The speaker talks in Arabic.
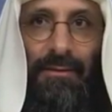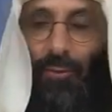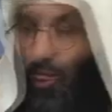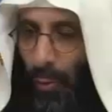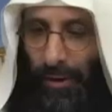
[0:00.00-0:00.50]

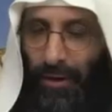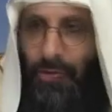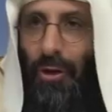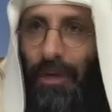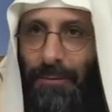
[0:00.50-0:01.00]
وهو
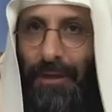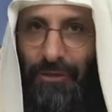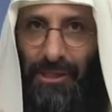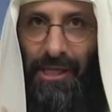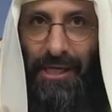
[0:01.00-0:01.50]
الرجل ابن
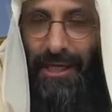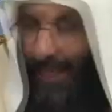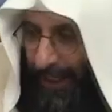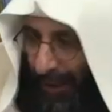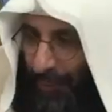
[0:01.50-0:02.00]
الجزري
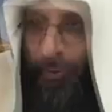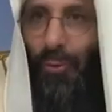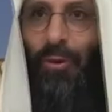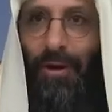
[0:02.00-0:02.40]
كان يذكر